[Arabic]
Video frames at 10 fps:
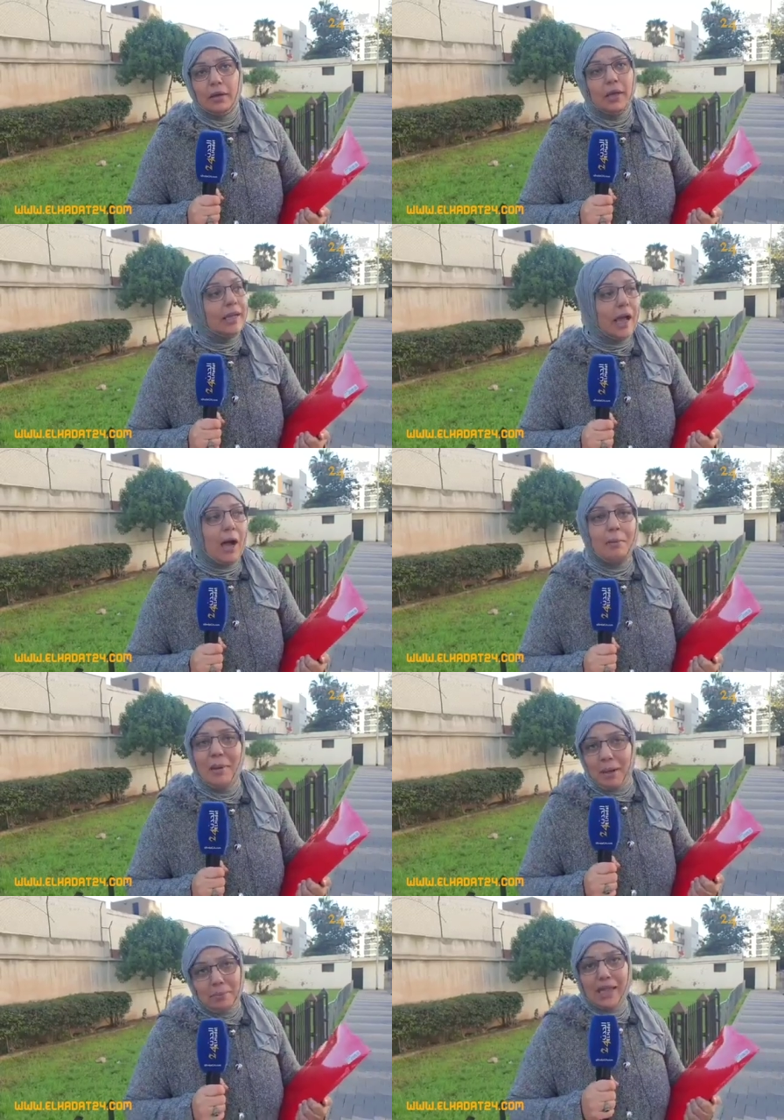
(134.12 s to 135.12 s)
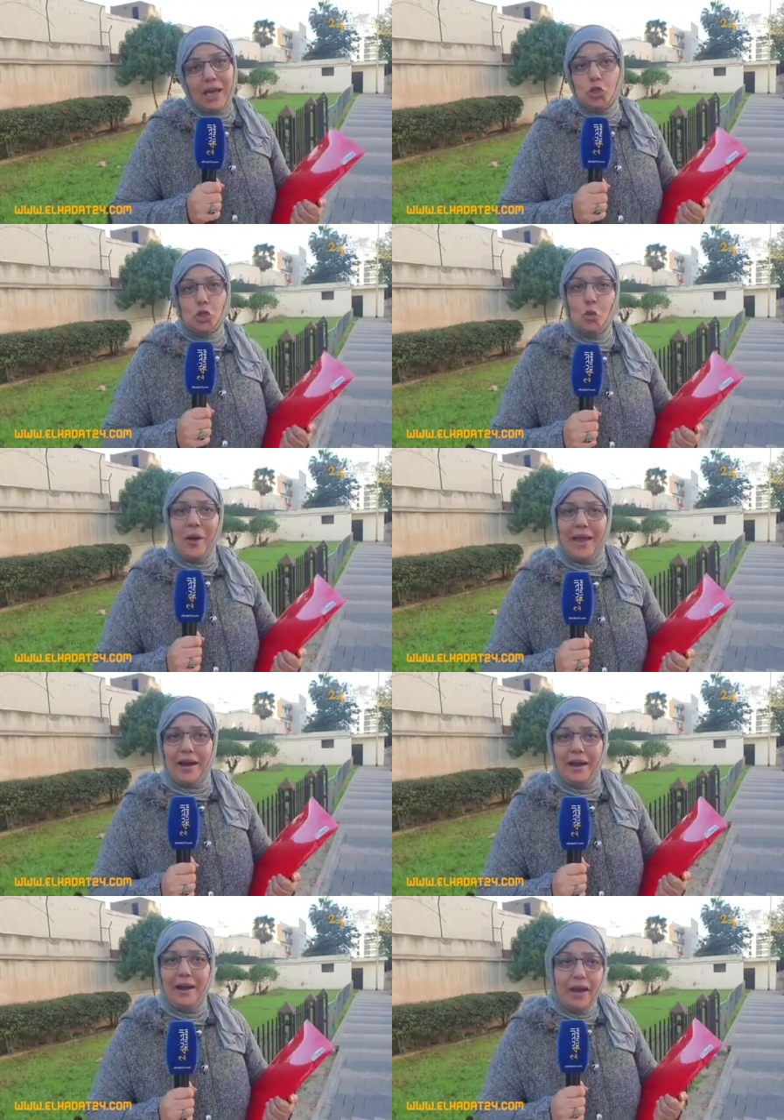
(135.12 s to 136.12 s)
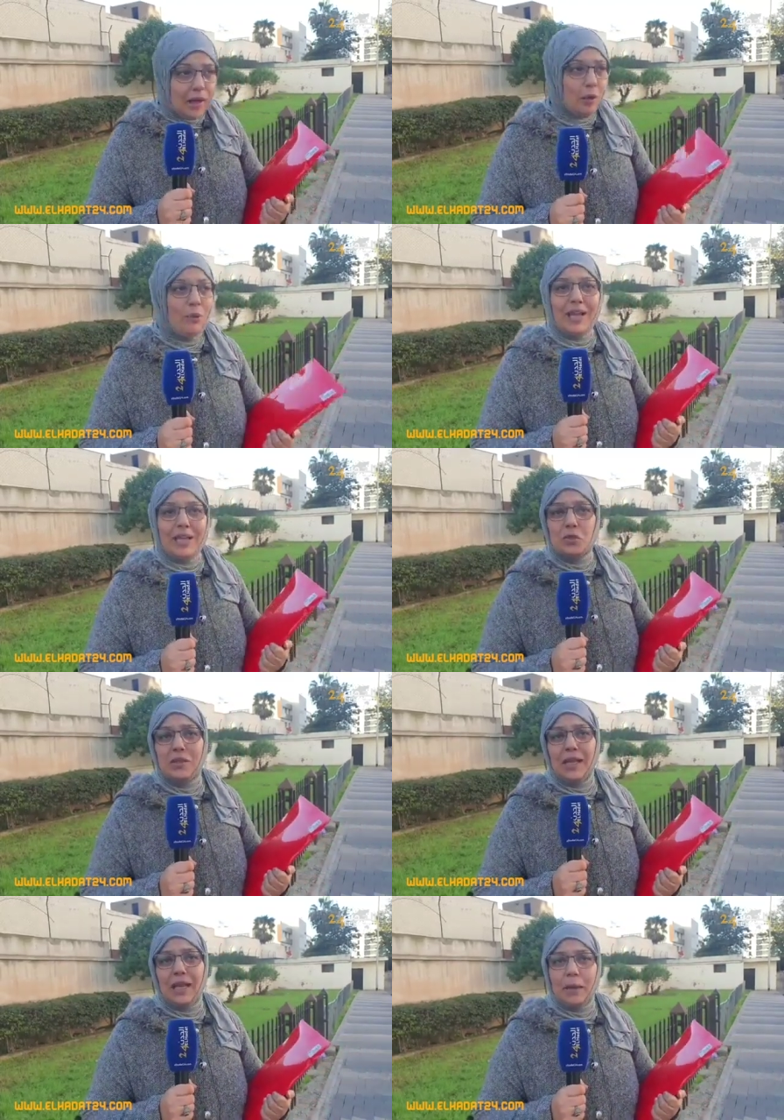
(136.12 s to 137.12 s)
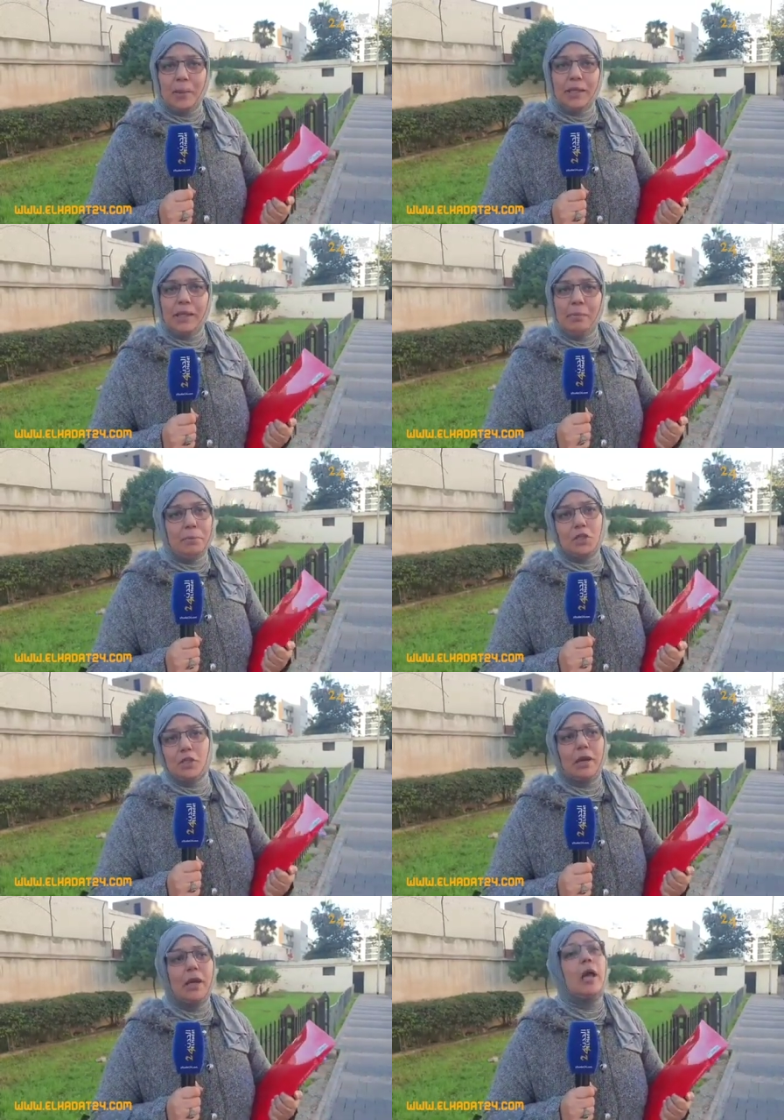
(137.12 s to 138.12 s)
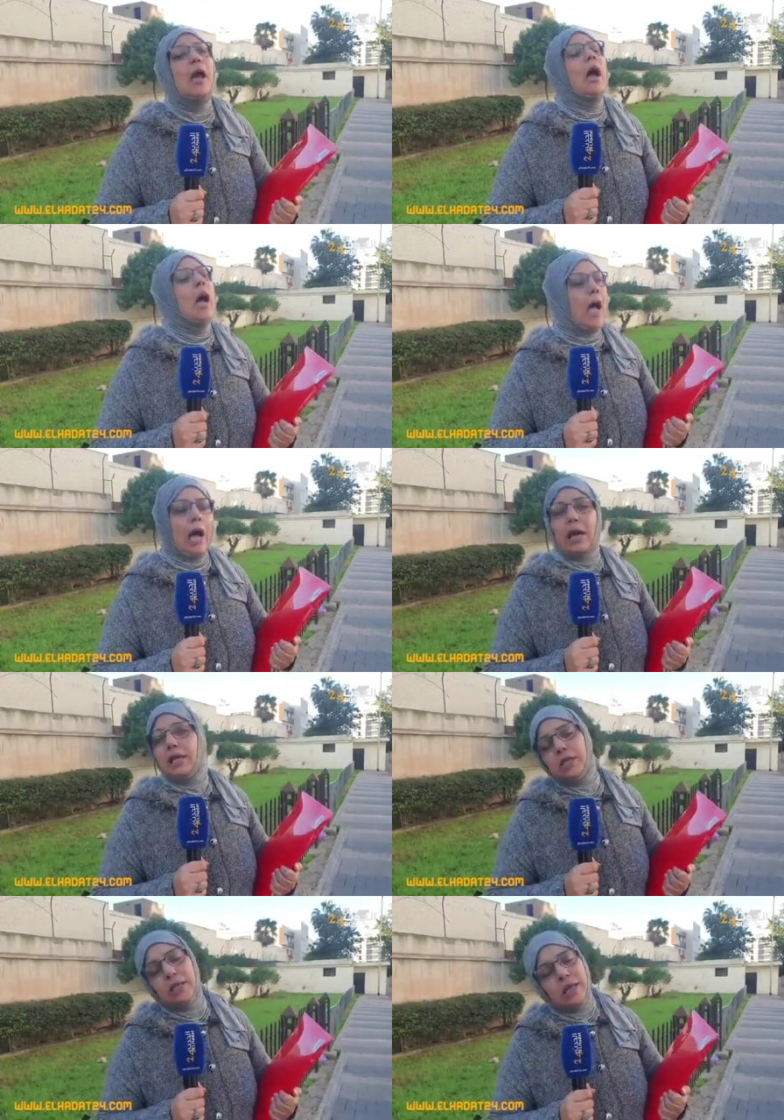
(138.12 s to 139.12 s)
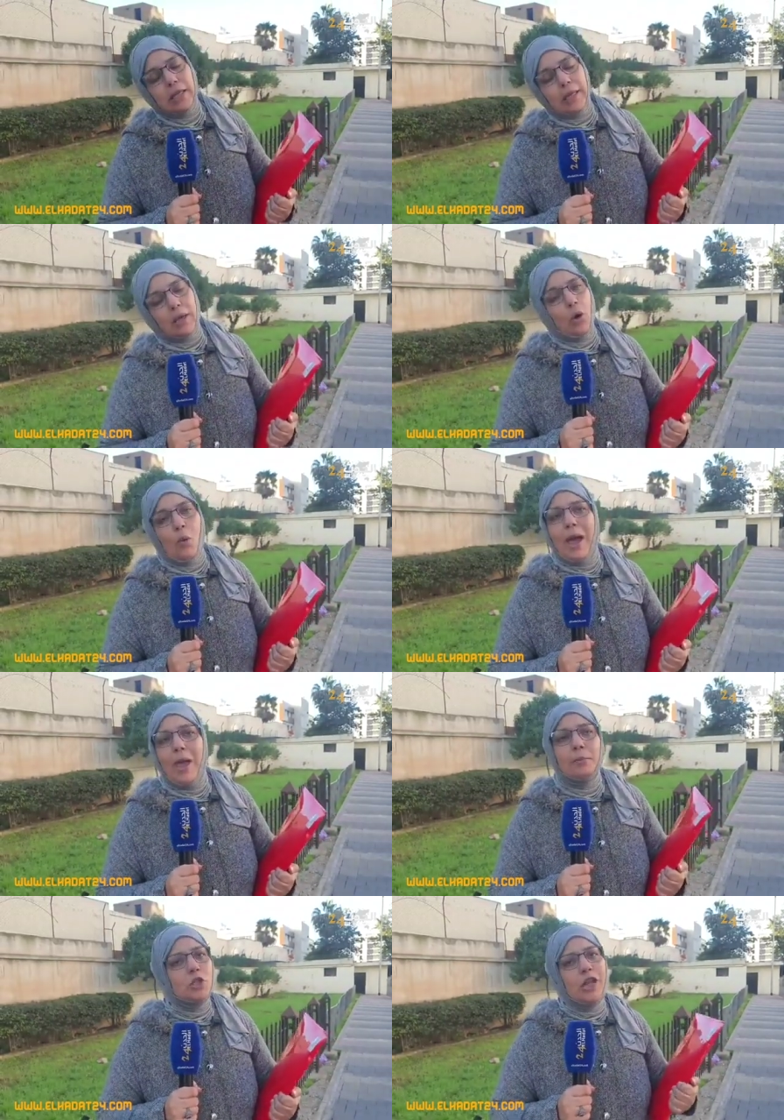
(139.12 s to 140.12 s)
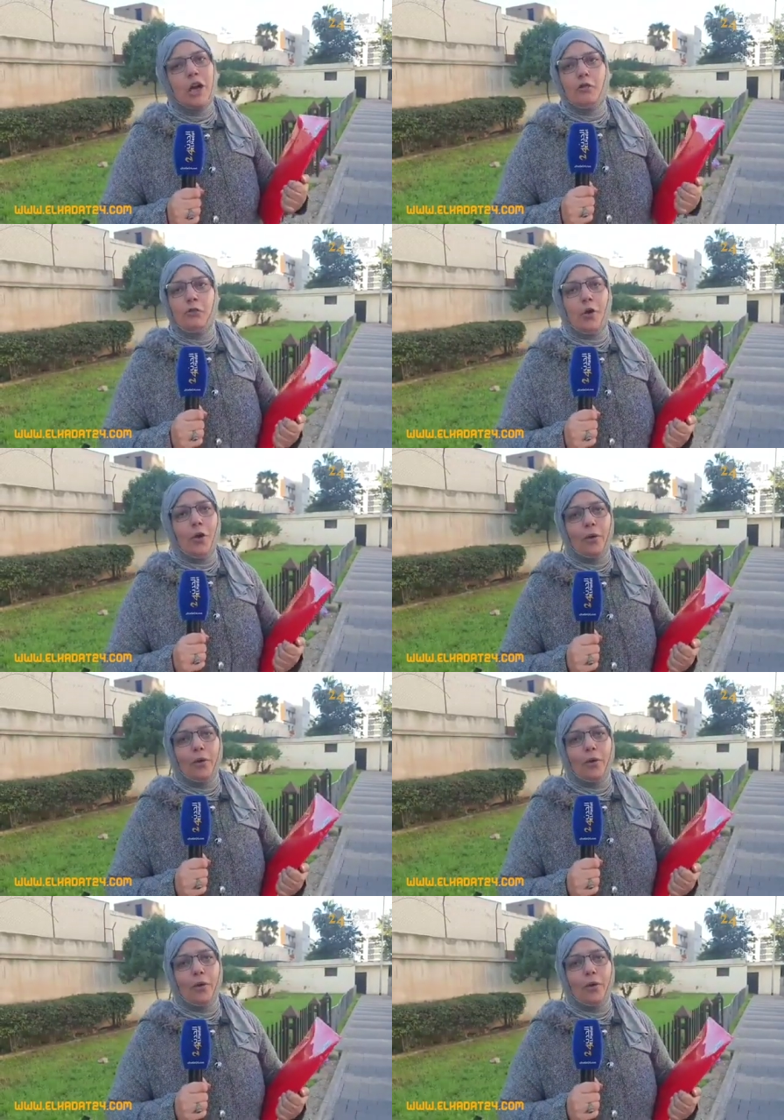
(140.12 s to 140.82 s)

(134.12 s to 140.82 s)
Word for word: لا ما, ما دارش هوايا راه هو اللي خصو يدير الخبره دابا باش اه خاص يدير هوايا باش نعرفو